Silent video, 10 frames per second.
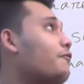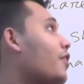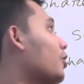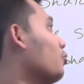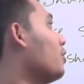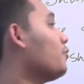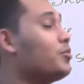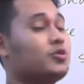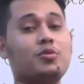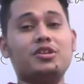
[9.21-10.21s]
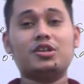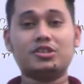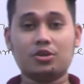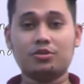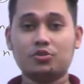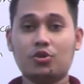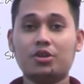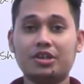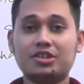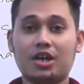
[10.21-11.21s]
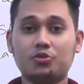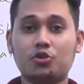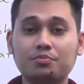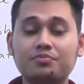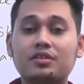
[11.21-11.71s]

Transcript: পার্ট ওয়ান পর্বে তোমাদেরকে সকলকে স্বাগতম